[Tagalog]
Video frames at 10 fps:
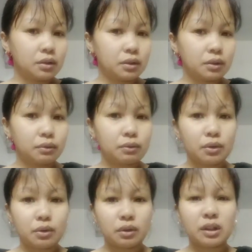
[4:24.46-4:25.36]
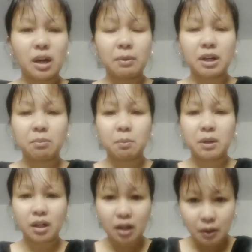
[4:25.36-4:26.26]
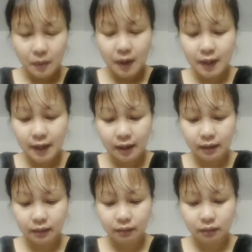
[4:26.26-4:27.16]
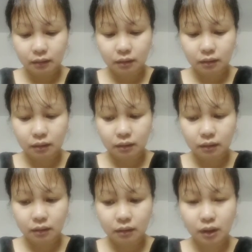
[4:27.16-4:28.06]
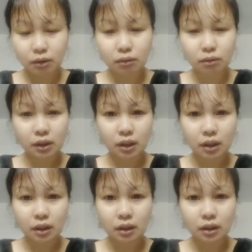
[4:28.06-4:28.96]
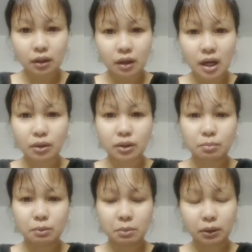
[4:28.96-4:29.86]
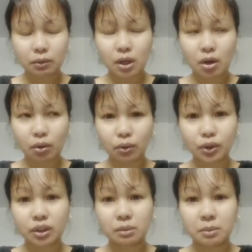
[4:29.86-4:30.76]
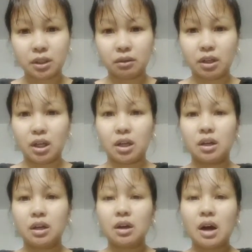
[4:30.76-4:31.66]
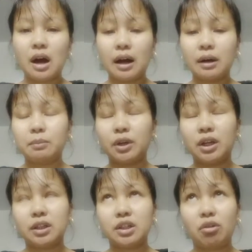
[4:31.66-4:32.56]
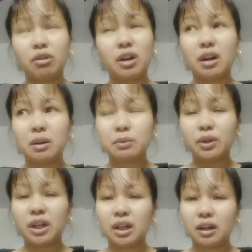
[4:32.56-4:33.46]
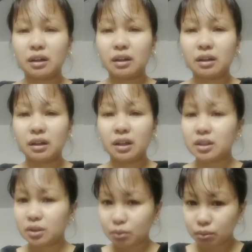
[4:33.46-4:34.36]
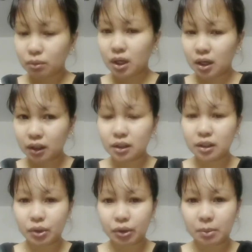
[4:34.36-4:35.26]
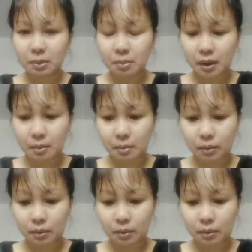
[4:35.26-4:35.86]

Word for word: So, yun, ang dami namin pinag-aawayan. Nandun na, halos bumitaw na ako. Siya naman hindi. Aamuin lang niya ako nang amuin hanggang, hindi siya natutulog hanggat hindi niya ako napapaamo.